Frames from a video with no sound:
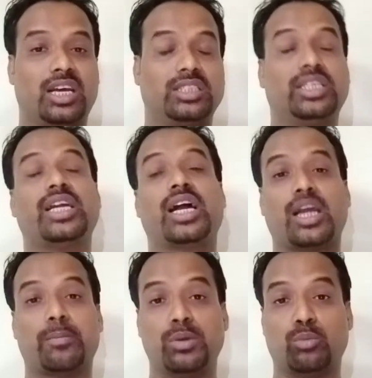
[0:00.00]
যে ট্যাগটা
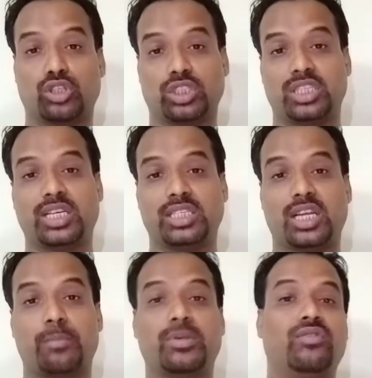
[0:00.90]
আপনি বসাতে চাইছেন
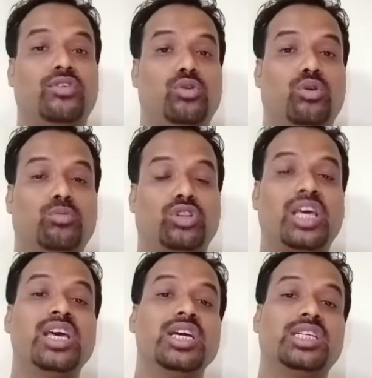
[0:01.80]
আপনার ভিডিওর মধ্যে
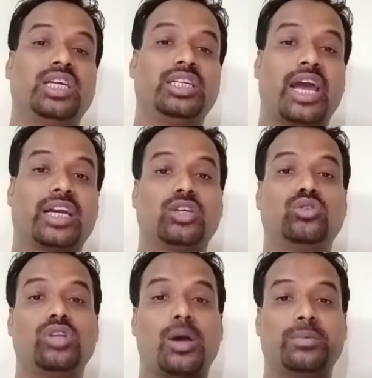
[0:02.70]
সেই ট্যাগটা
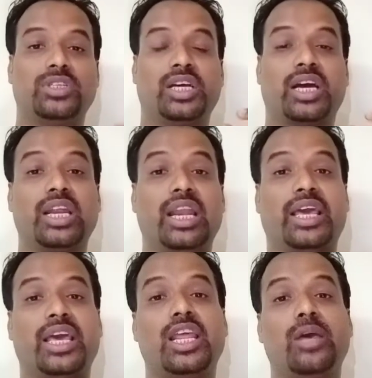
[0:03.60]
যদি আপনি সেখানে
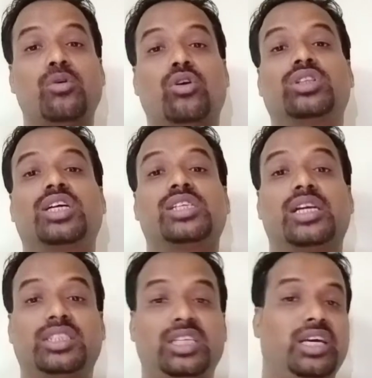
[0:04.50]
লেখেন এবং তার
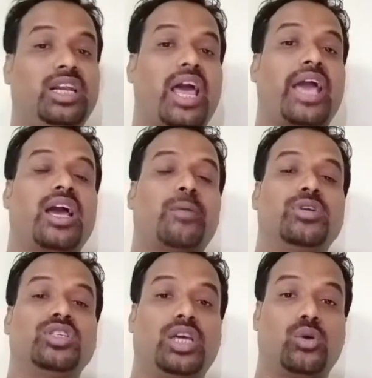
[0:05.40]
সার্চিং র্যাঙ্ক আপনি
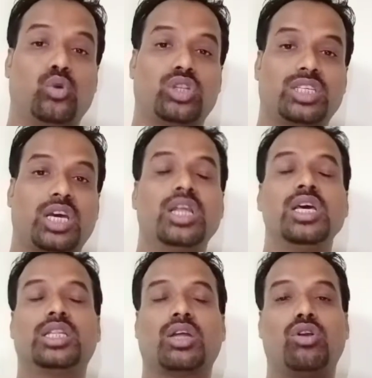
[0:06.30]
চেক করতে চান চান
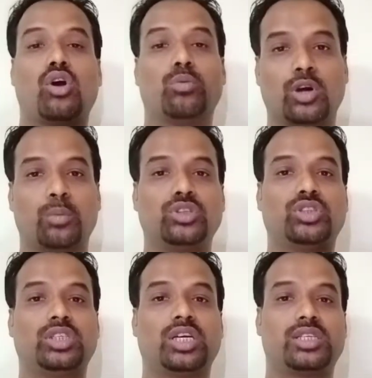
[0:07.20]
তাহলে
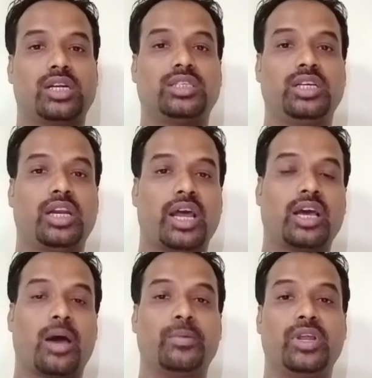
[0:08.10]
অবশ্যই তার সার্চিং র্যাঙ্ক
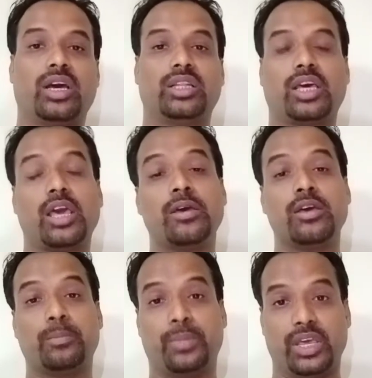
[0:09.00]
আপনি এখান থেকে
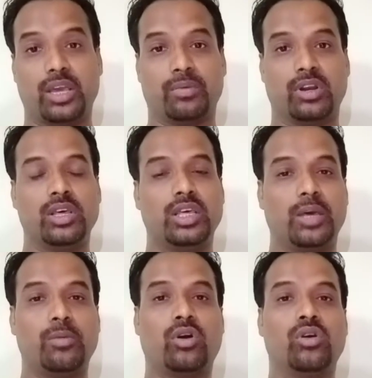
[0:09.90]
পেয়ে যাবেন
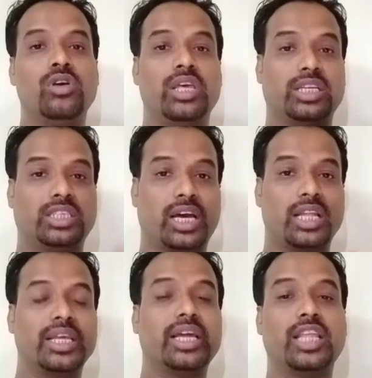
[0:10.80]
এবং সেখান
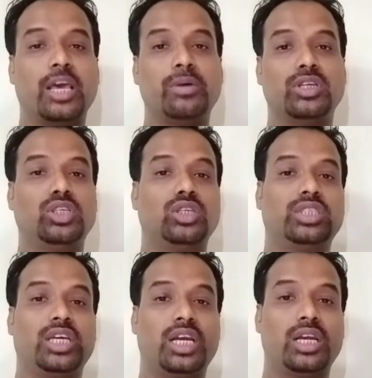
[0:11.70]
থেকে দেখবেন যে যে